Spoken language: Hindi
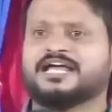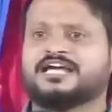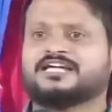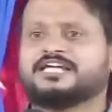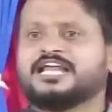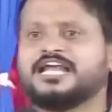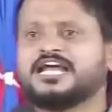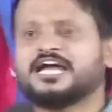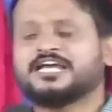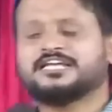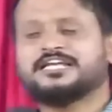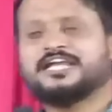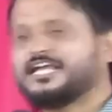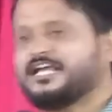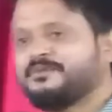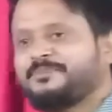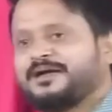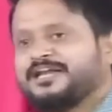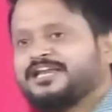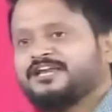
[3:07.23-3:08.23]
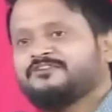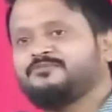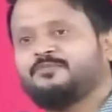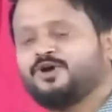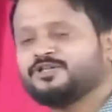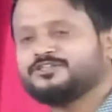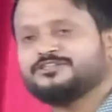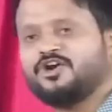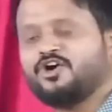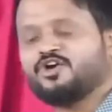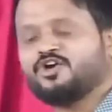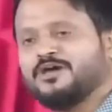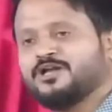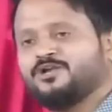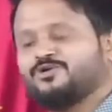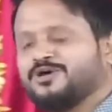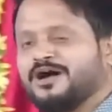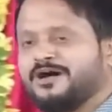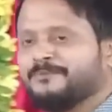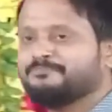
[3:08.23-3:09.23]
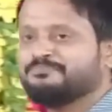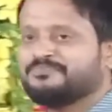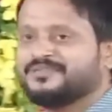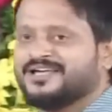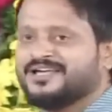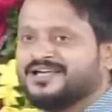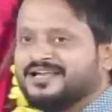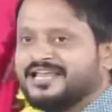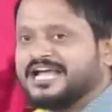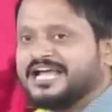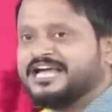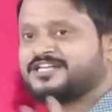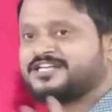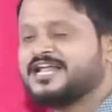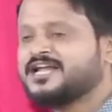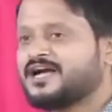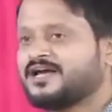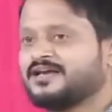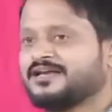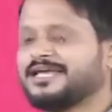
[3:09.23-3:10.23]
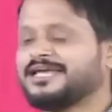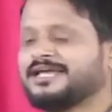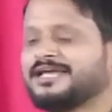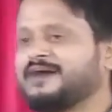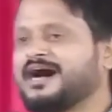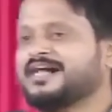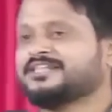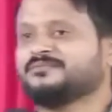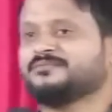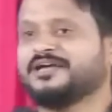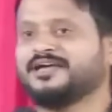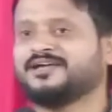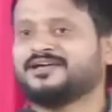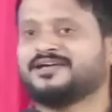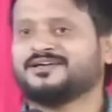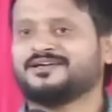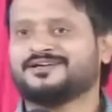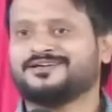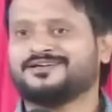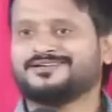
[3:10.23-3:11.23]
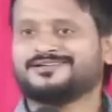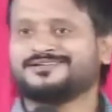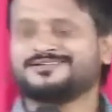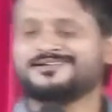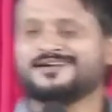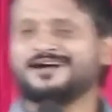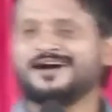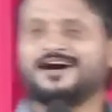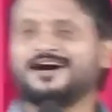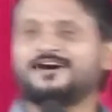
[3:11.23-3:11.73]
ड्रिंक करने के पहले वो बहुत नॉर्मल होगा लेकिन ड्रिंक करने के बाद में हाँ